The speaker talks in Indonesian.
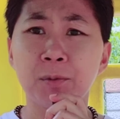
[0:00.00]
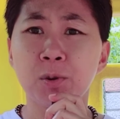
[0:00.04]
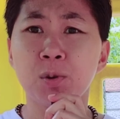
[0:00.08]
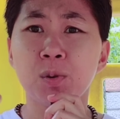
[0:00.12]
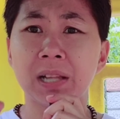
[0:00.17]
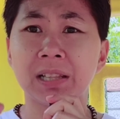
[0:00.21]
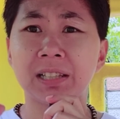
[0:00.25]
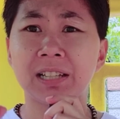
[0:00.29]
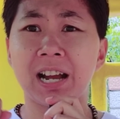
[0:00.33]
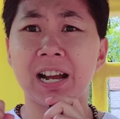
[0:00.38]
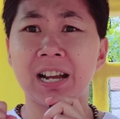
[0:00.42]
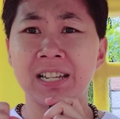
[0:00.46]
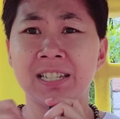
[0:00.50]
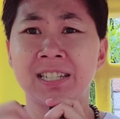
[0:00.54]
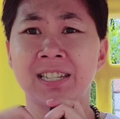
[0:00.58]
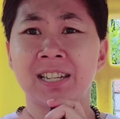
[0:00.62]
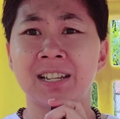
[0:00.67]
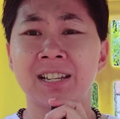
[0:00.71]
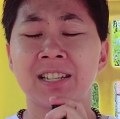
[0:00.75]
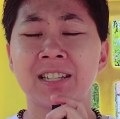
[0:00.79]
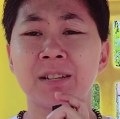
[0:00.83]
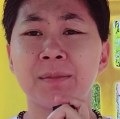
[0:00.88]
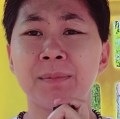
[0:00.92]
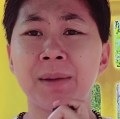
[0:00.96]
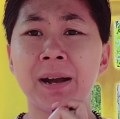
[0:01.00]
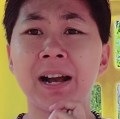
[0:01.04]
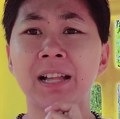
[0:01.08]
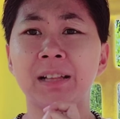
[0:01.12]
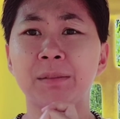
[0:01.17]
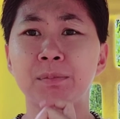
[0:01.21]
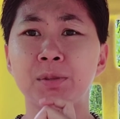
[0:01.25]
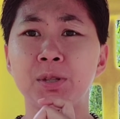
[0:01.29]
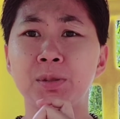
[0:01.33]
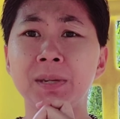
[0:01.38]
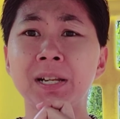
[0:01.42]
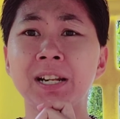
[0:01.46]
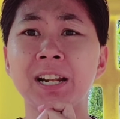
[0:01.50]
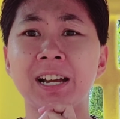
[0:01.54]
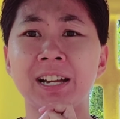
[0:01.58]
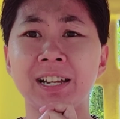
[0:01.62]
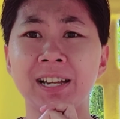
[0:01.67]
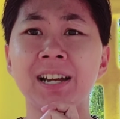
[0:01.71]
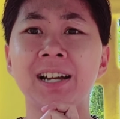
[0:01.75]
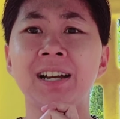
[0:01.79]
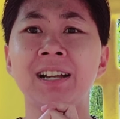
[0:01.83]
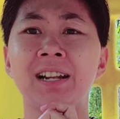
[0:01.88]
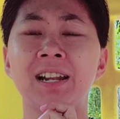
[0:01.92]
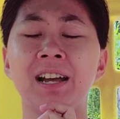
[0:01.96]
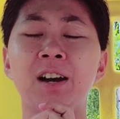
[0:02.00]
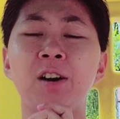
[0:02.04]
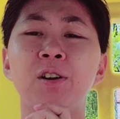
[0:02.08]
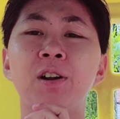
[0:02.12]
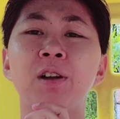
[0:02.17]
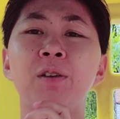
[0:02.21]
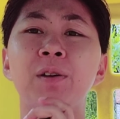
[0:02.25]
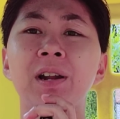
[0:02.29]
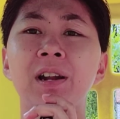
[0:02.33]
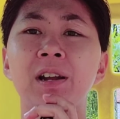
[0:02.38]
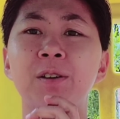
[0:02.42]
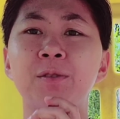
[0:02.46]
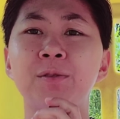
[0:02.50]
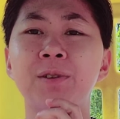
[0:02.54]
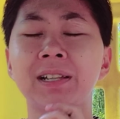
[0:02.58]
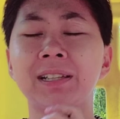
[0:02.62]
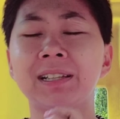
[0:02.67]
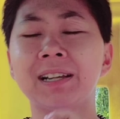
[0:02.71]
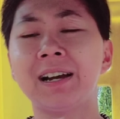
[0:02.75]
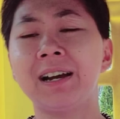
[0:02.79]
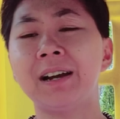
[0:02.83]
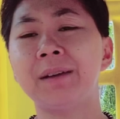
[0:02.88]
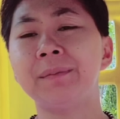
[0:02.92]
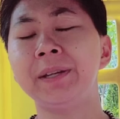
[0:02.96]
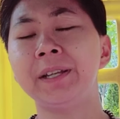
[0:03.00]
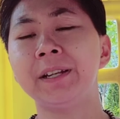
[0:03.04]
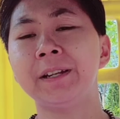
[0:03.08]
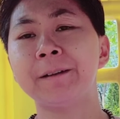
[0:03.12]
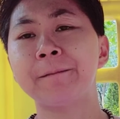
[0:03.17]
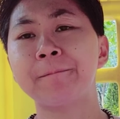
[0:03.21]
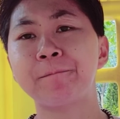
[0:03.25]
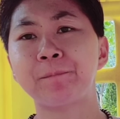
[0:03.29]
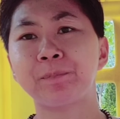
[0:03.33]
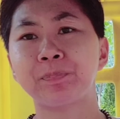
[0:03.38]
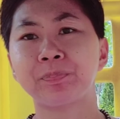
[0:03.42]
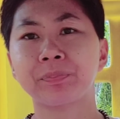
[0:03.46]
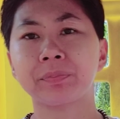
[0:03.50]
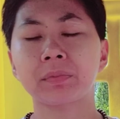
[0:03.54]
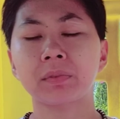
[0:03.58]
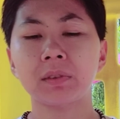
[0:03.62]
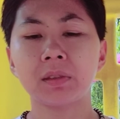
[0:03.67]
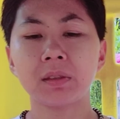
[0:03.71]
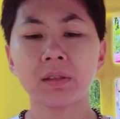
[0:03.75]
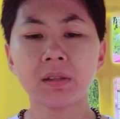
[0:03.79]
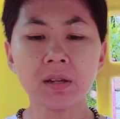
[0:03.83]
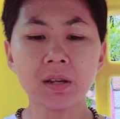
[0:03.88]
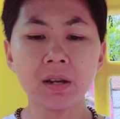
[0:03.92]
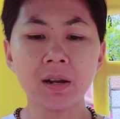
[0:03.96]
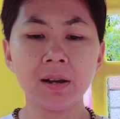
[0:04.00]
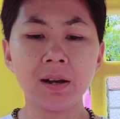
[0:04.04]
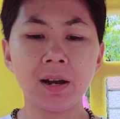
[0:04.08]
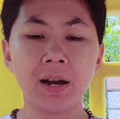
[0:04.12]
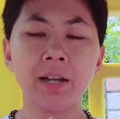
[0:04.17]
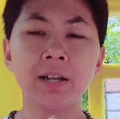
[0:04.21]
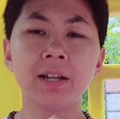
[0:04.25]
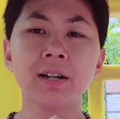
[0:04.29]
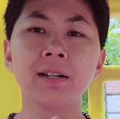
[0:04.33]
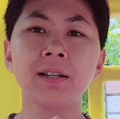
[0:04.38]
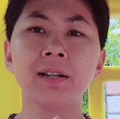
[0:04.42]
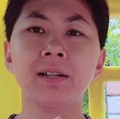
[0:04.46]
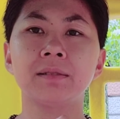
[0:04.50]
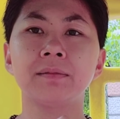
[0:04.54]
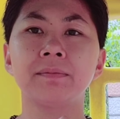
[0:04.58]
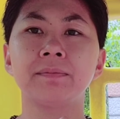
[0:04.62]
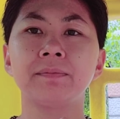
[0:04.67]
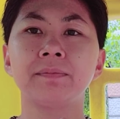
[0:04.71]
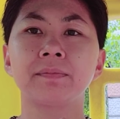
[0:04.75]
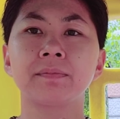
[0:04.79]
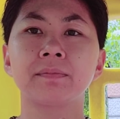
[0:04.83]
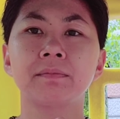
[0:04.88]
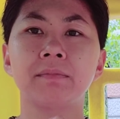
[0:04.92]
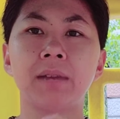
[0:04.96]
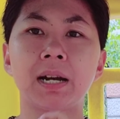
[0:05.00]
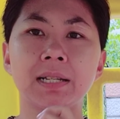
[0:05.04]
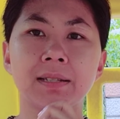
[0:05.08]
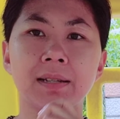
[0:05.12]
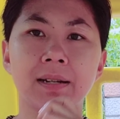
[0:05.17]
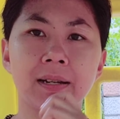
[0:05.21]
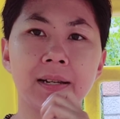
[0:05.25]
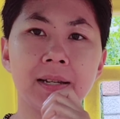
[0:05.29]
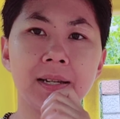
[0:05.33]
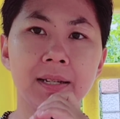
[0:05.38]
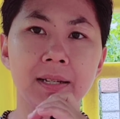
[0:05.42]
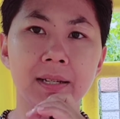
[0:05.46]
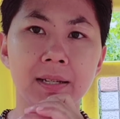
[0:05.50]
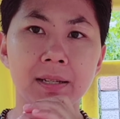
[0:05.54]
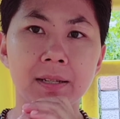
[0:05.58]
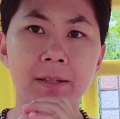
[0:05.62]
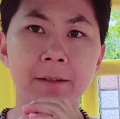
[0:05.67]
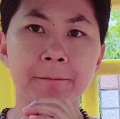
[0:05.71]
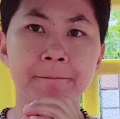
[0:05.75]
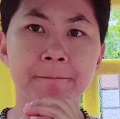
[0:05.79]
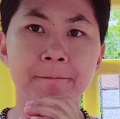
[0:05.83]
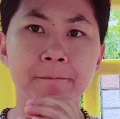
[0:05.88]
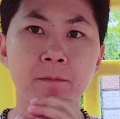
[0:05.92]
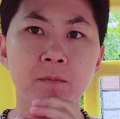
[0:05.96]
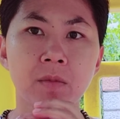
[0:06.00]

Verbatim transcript: tetap kuat guys semangat bismillah ya la haula amin akhirnya Basri ini